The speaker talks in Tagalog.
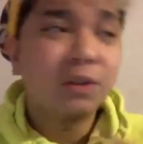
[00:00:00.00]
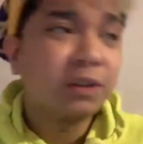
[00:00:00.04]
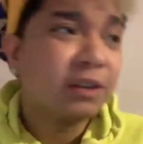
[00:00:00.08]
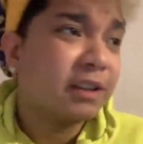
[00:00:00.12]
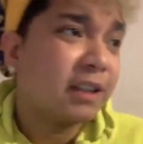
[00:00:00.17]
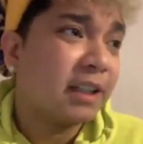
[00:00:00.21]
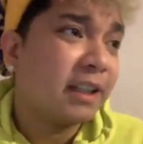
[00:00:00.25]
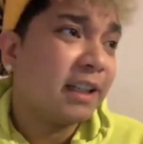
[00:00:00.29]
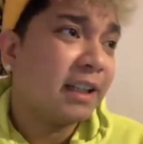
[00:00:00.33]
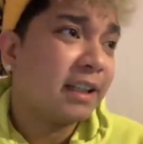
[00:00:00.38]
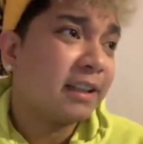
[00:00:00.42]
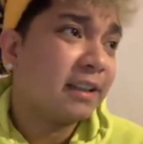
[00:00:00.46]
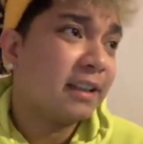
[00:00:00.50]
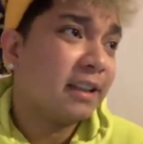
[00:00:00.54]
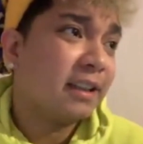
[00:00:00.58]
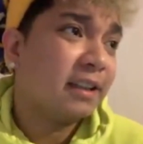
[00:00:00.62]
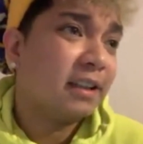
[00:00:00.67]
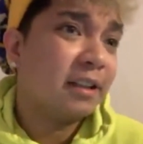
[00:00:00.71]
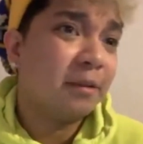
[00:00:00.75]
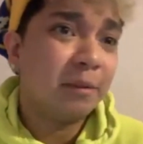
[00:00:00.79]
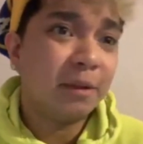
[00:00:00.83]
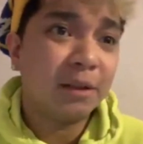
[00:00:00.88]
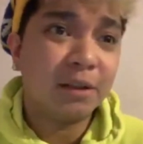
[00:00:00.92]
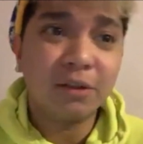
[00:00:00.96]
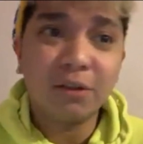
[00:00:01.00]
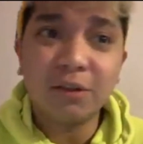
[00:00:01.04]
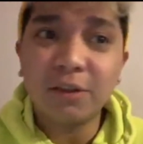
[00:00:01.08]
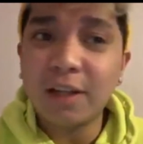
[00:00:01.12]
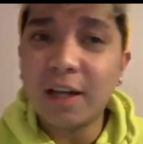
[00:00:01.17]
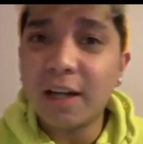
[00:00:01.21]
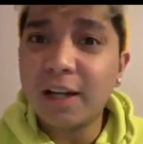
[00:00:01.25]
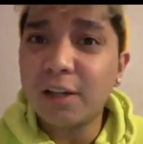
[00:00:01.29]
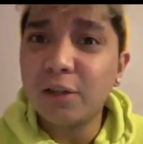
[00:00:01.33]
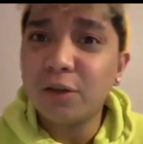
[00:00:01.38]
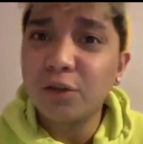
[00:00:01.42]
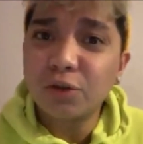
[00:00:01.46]
sa neck ng damit ko
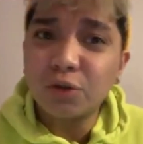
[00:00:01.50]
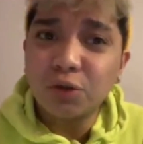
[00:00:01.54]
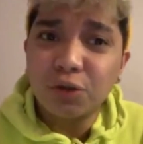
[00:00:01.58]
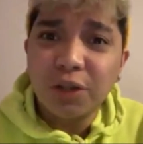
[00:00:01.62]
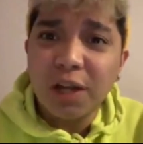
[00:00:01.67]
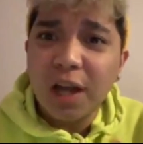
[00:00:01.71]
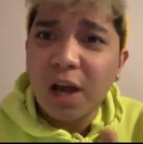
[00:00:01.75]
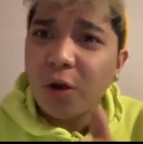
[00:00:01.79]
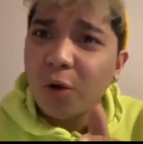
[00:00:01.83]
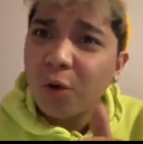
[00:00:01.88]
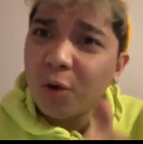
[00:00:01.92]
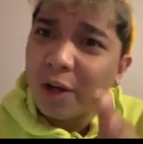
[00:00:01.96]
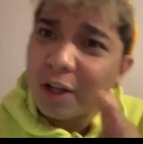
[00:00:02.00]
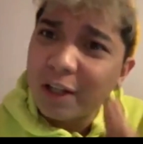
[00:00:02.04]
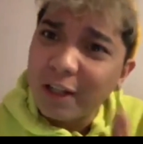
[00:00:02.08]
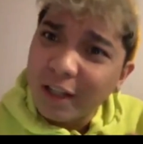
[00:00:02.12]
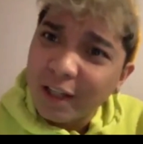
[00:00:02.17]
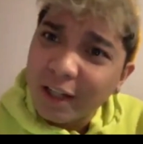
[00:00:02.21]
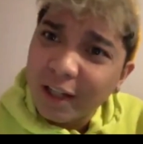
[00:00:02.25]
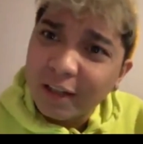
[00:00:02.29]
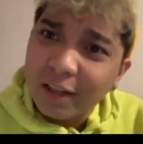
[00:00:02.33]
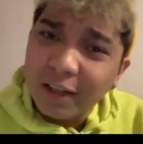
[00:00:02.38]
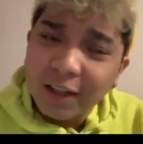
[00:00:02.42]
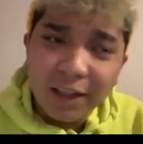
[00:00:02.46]
dahil gusto niya akong halikan.